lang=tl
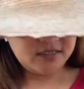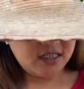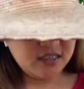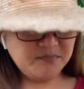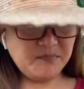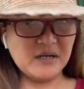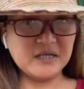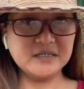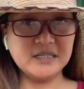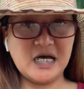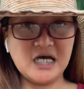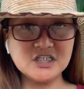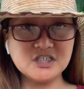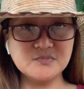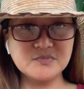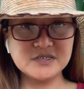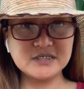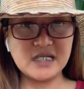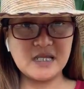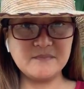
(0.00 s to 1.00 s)
then pag
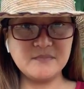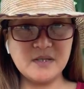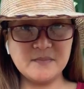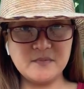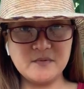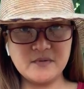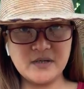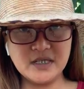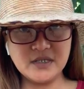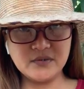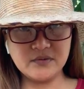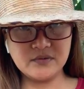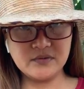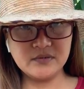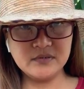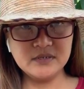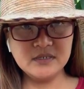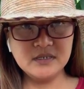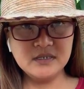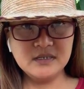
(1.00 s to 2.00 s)
nakasubscribe na po
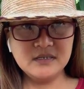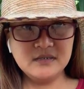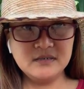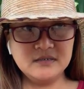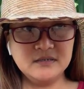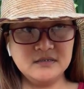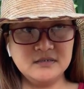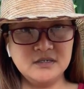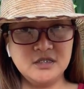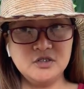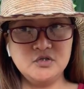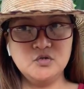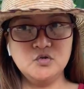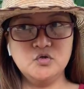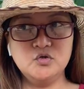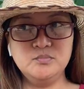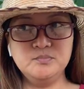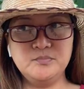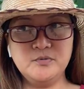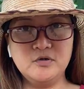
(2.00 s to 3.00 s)
kayo,
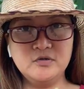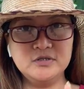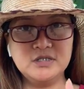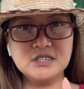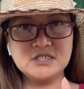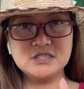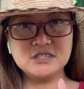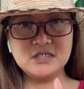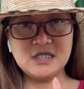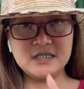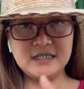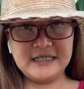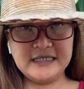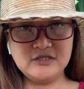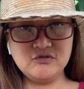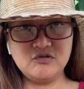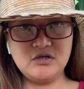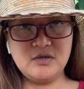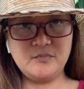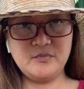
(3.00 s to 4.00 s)
nandoon po, na-click
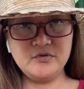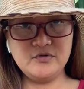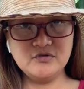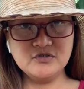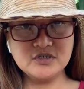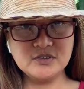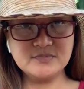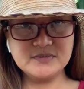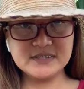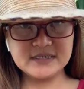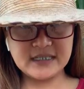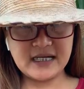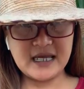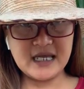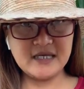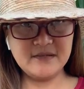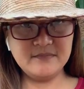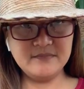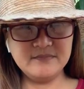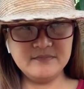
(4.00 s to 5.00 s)
nyo na po yung
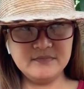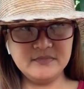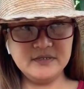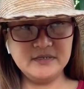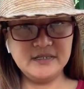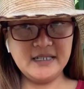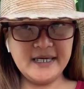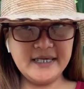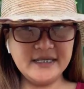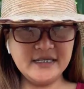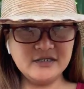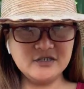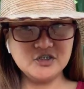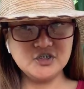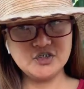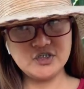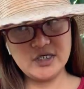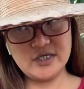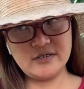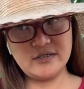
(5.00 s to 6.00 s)
subscribe, like,
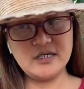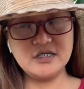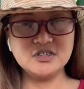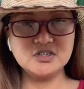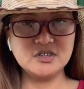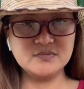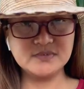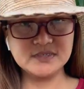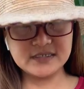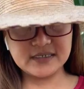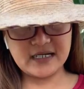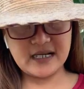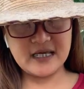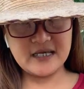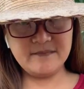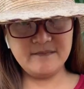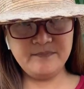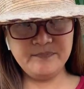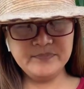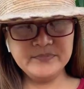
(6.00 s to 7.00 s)
share, and
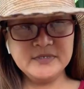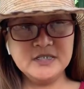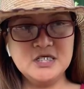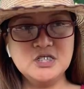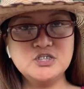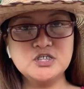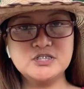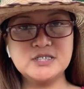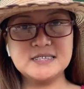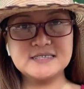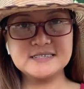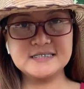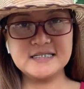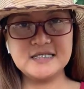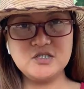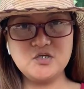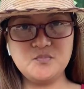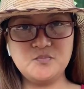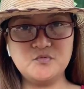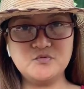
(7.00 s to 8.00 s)
subscribe. Isa sa
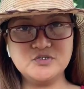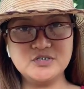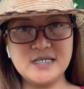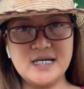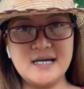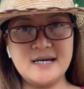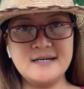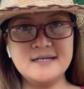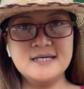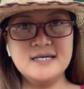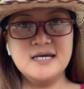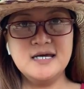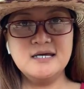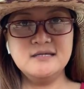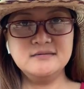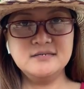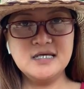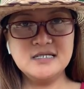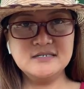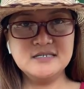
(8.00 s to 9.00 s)
screen nyo po siya.
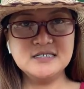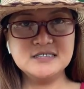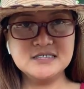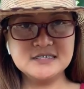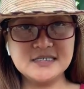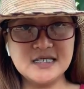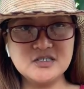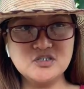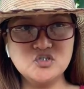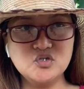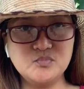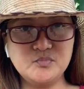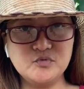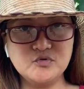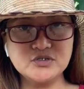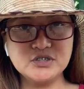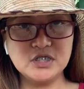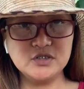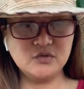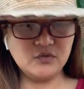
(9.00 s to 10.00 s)
And then isa-send nyo po siya